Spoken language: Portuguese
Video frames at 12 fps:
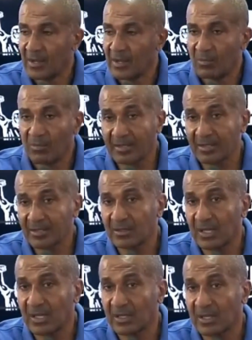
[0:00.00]
mas
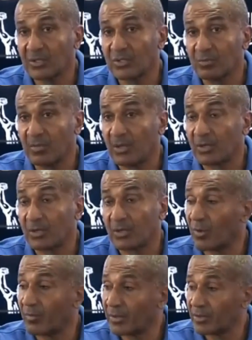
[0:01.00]
daqueles
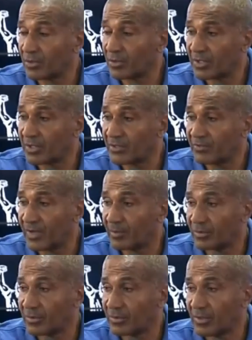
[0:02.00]
melhores momentos que nós já
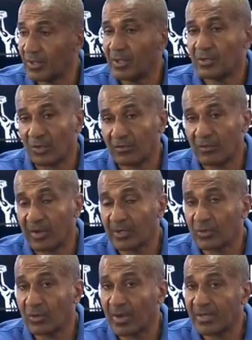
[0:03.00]
tivemos. Nós vamos
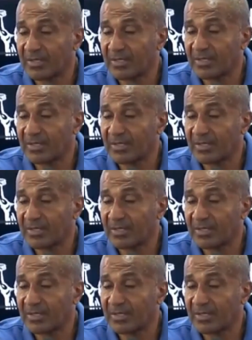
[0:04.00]
retomar esse